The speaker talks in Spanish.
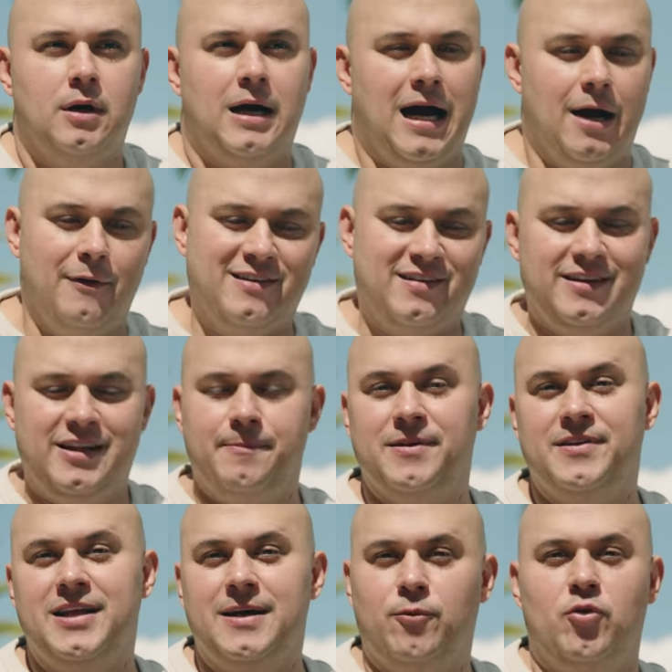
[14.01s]
a veces
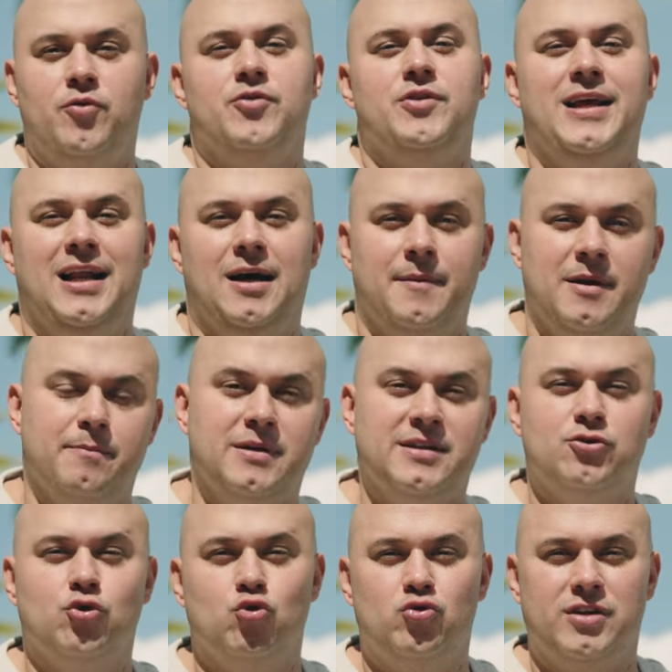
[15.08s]
dependemos de la misma
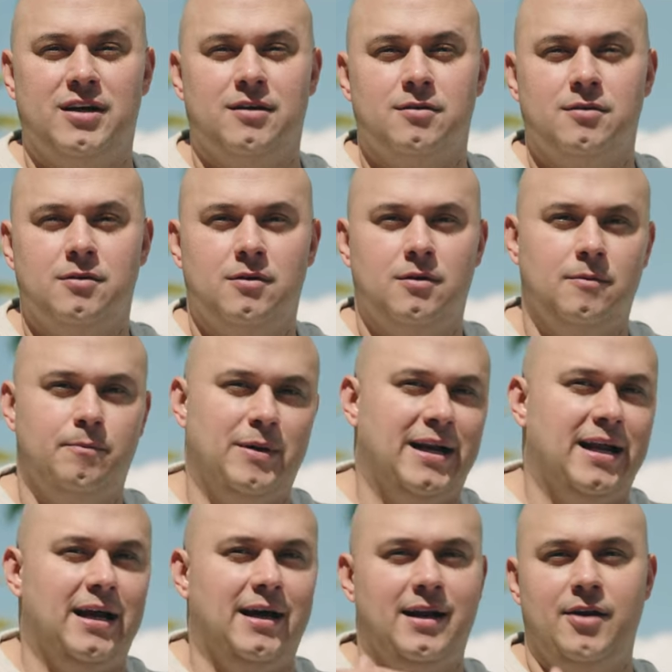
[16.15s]
industria
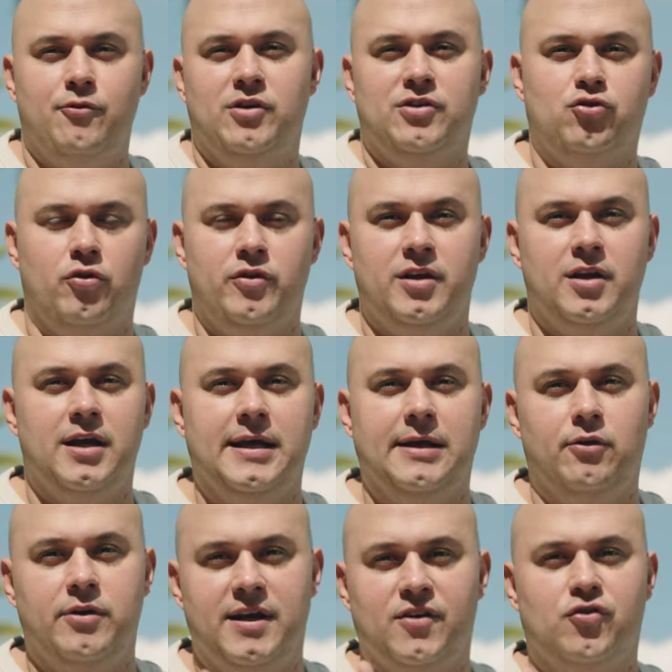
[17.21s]
para ganar nuestro
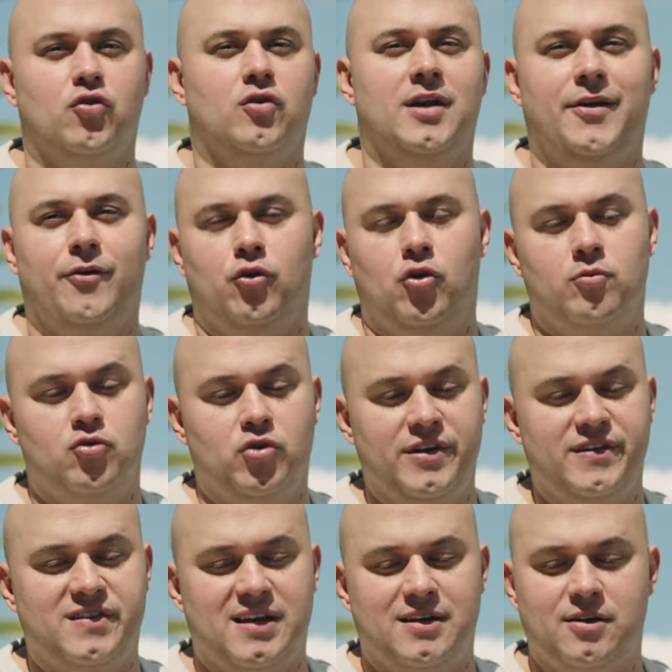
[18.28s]
dinero y eso, claro, como
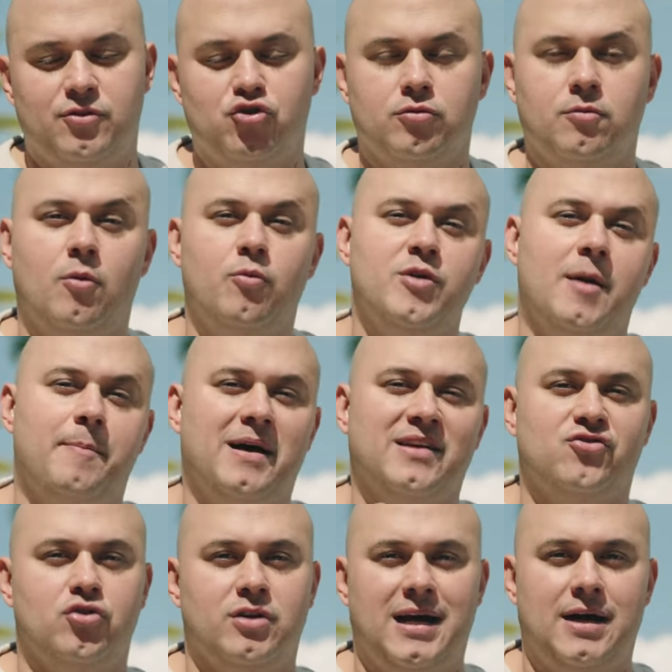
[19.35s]
quizás somos muy
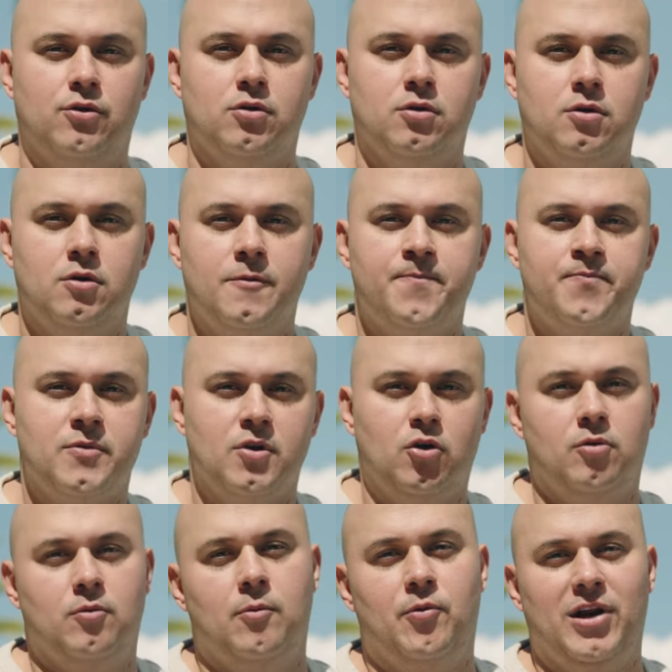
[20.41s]
apasionados,
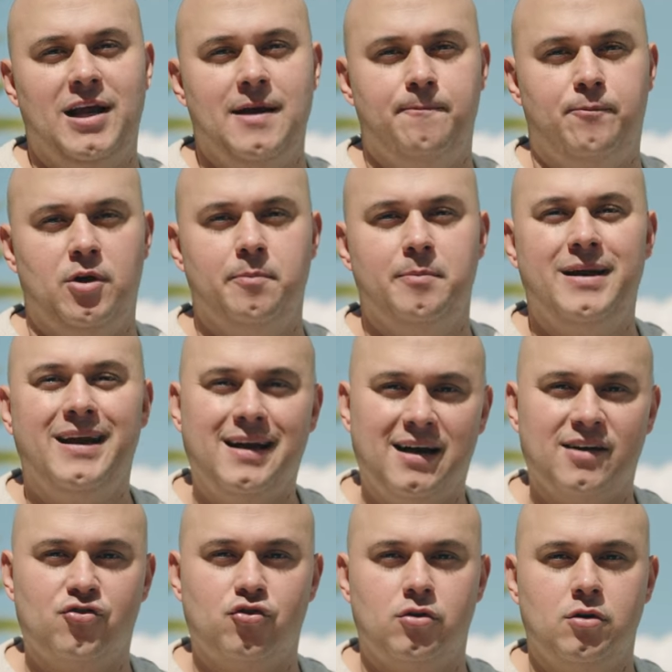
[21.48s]
como por ejemplo en mi
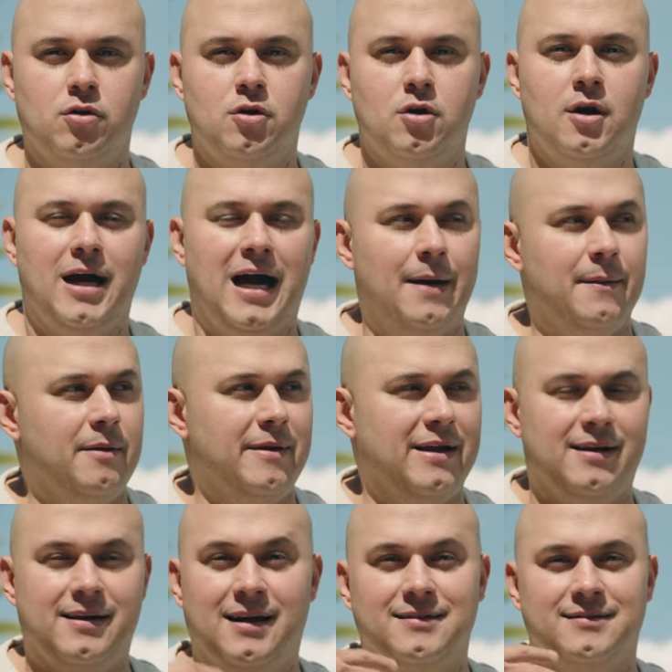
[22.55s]
caso, a mí me
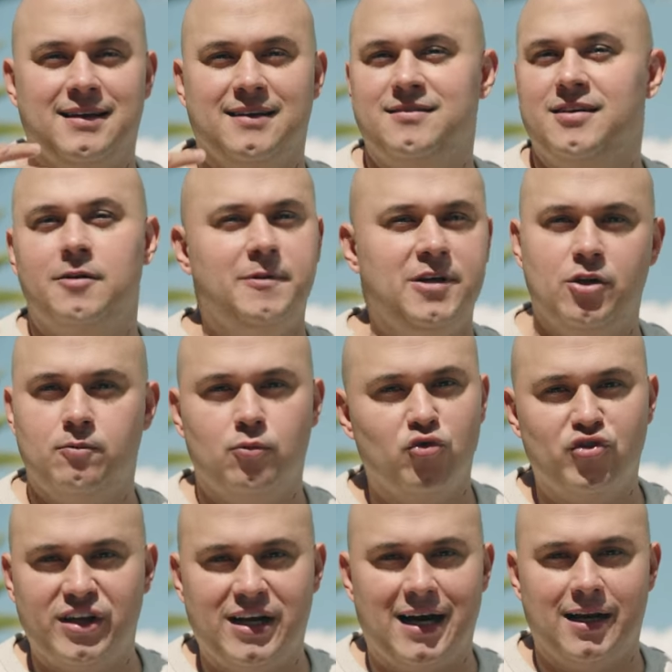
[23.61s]
encanta hacer videos
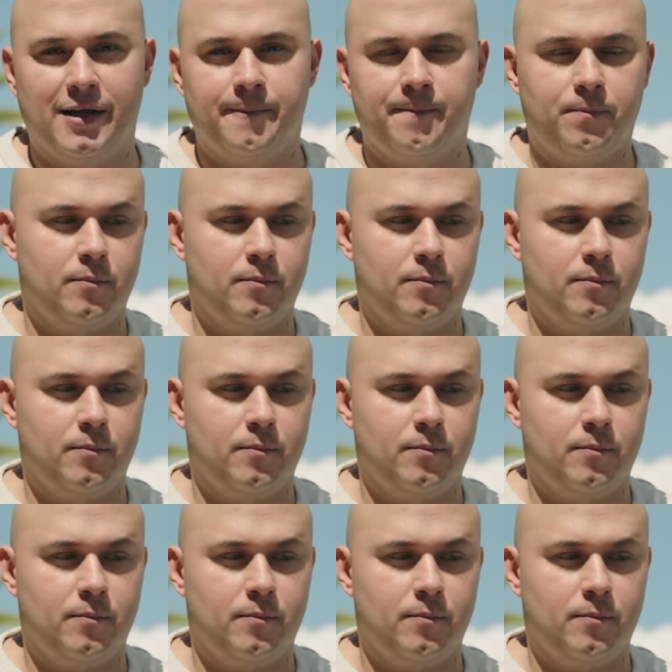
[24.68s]
musicales.